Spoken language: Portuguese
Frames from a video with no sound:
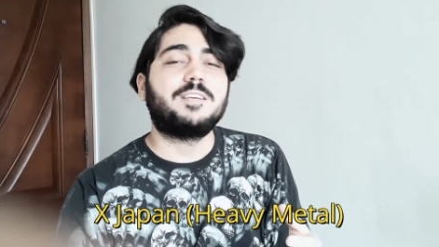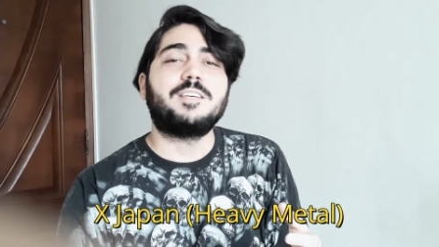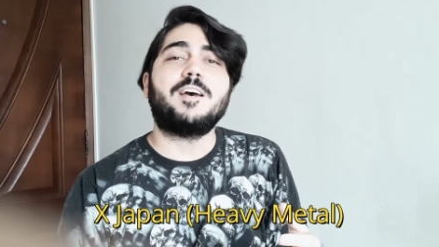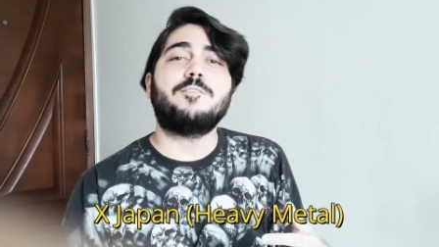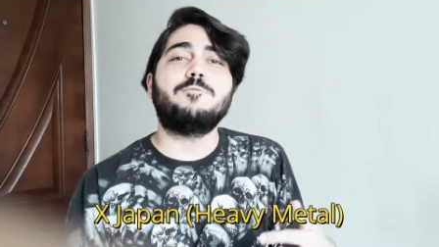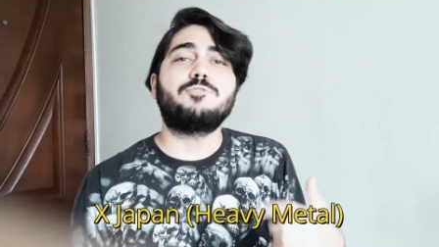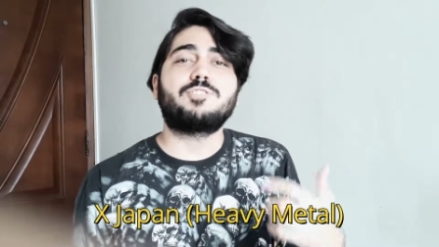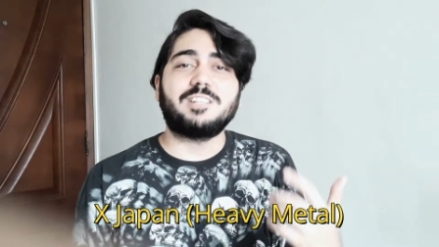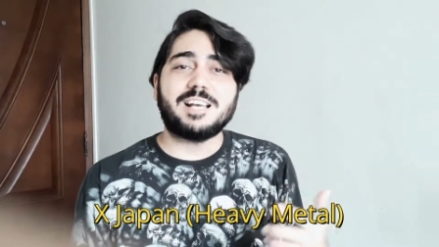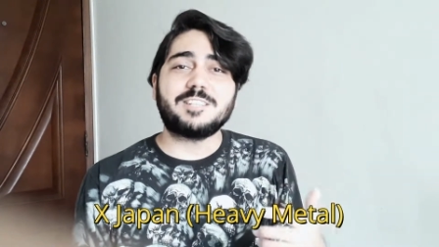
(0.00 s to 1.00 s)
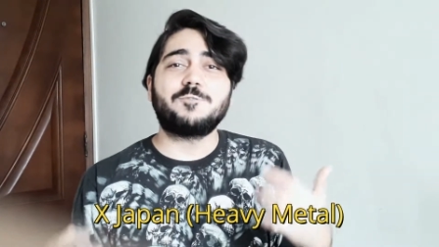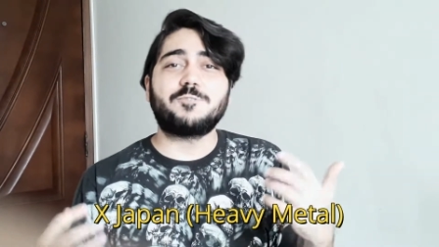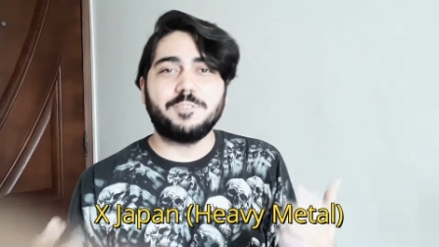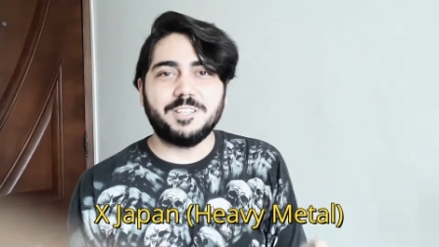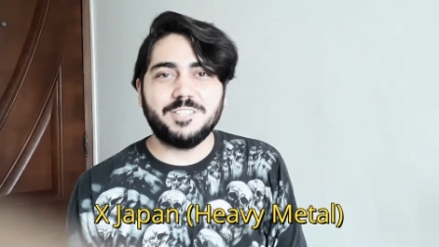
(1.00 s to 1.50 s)
que é um dos
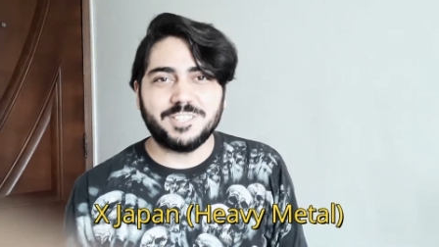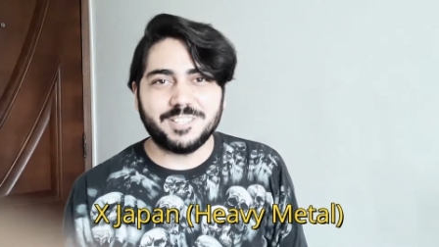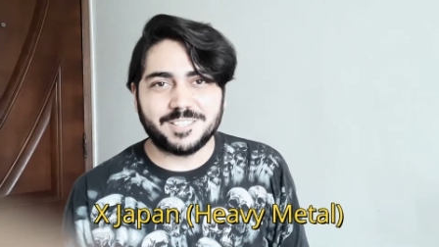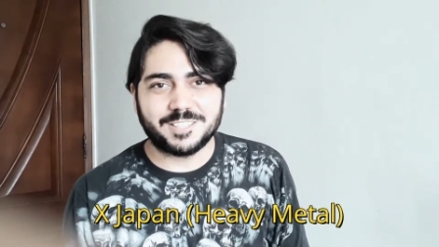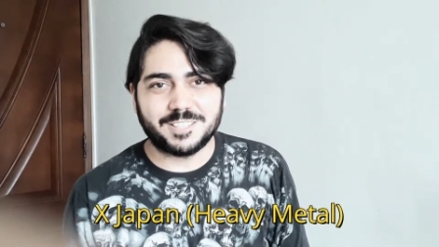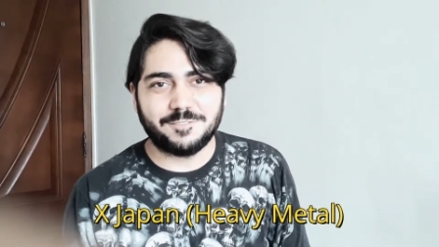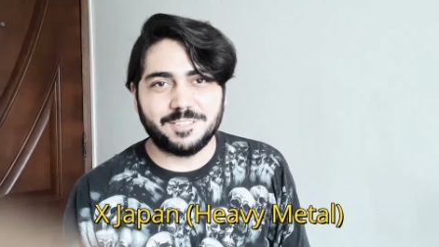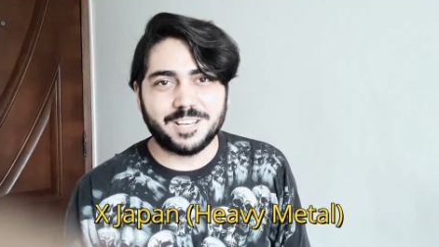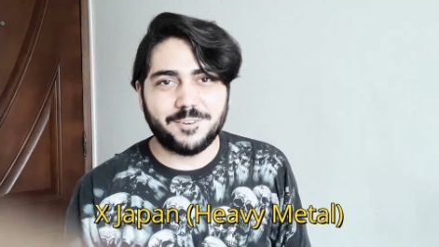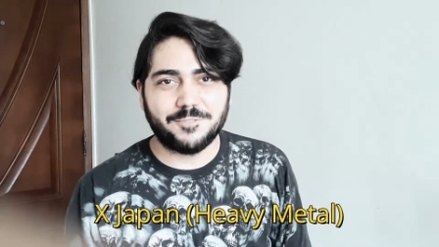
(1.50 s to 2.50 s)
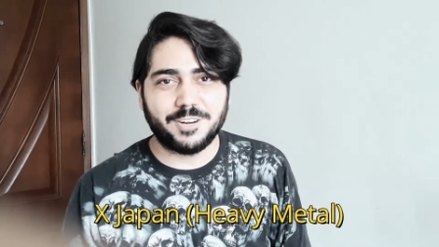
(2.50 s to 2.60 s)
clássicos oitentistas que fizeram